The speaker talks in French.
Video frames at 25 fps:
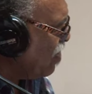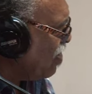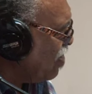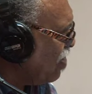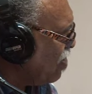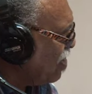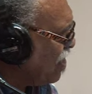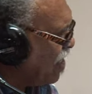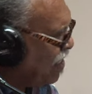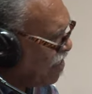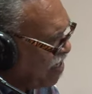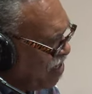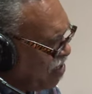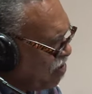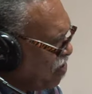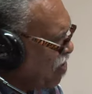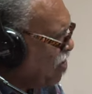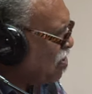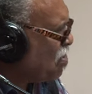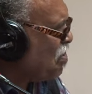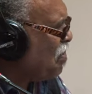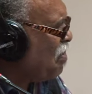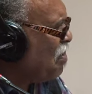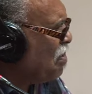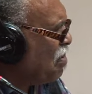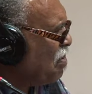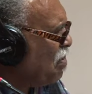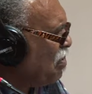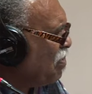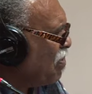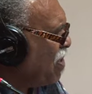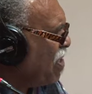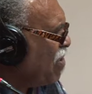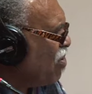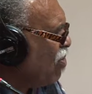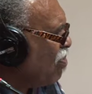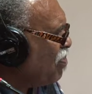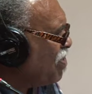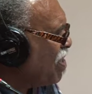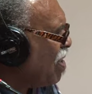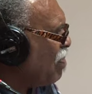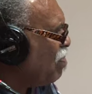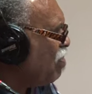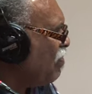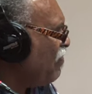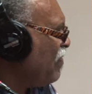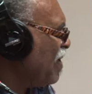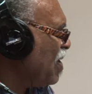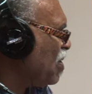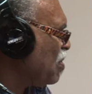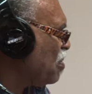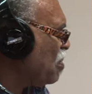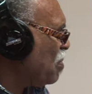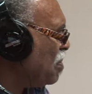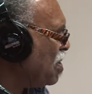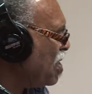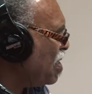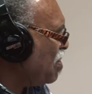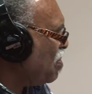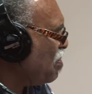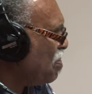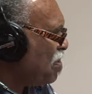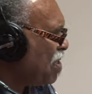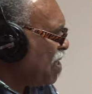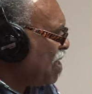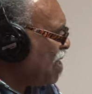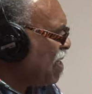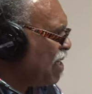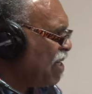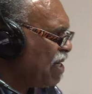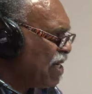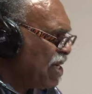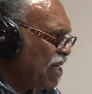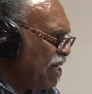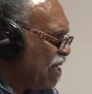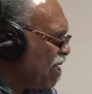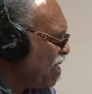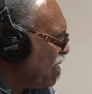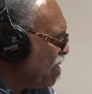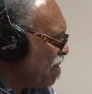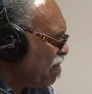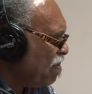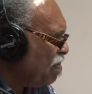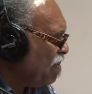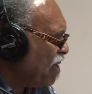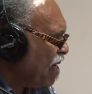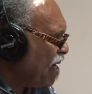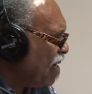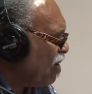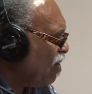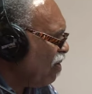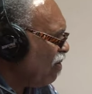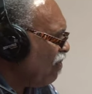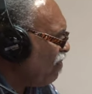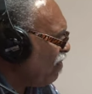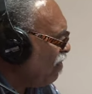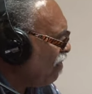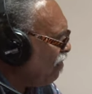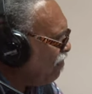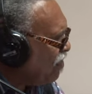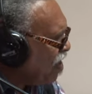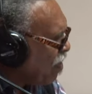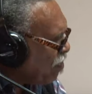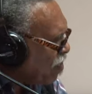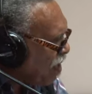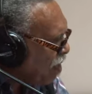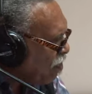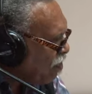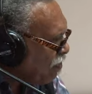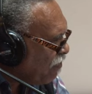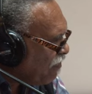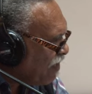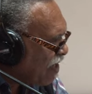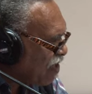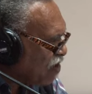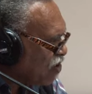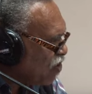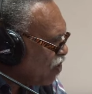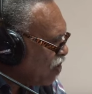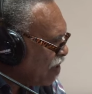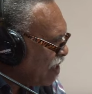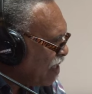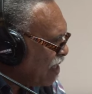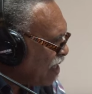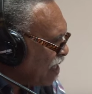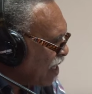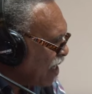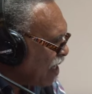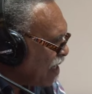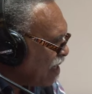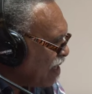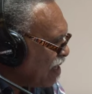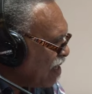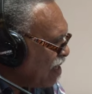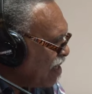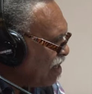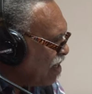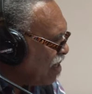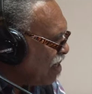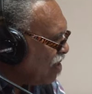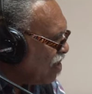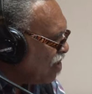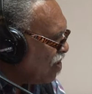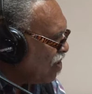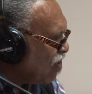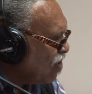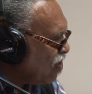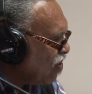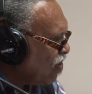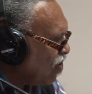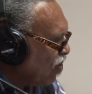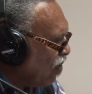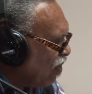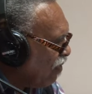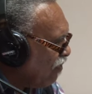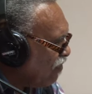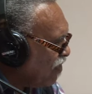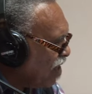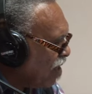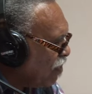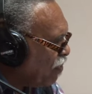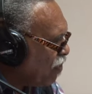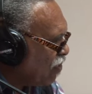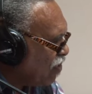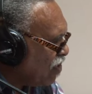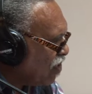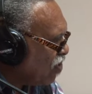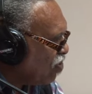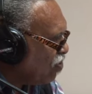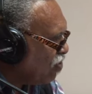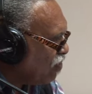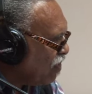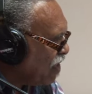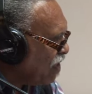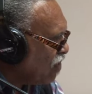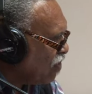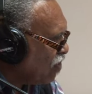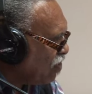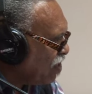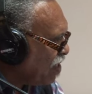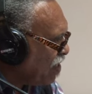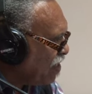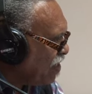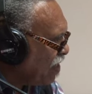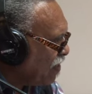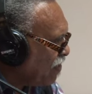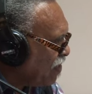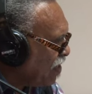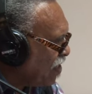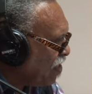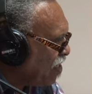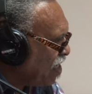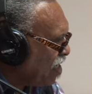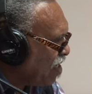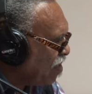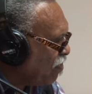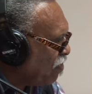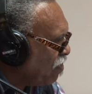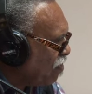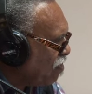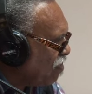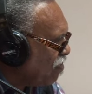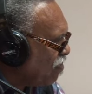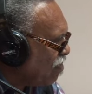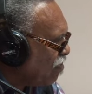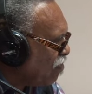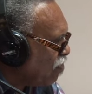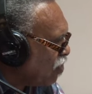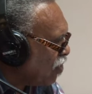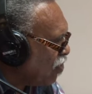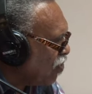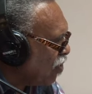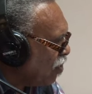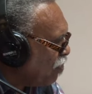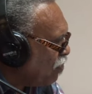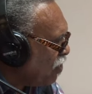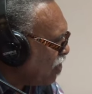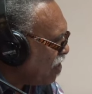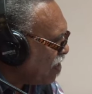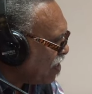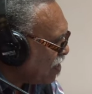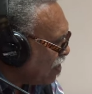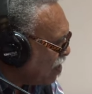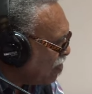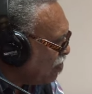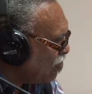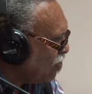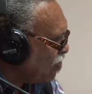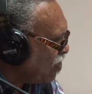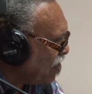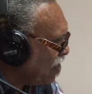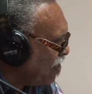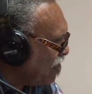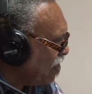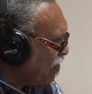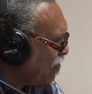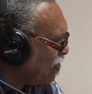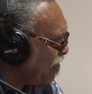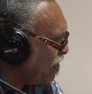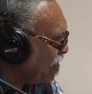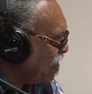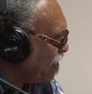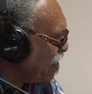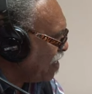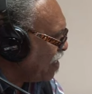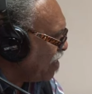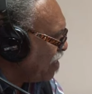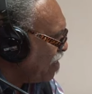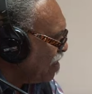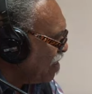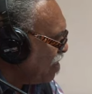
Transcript: euh, il y a des choses qu'on dit comme ça pour faire joli, tout ça. Mais on ne vient pas pour faire joli là. On vient pour retrouver notre identité, pour qu'on puisse rendre notre identité.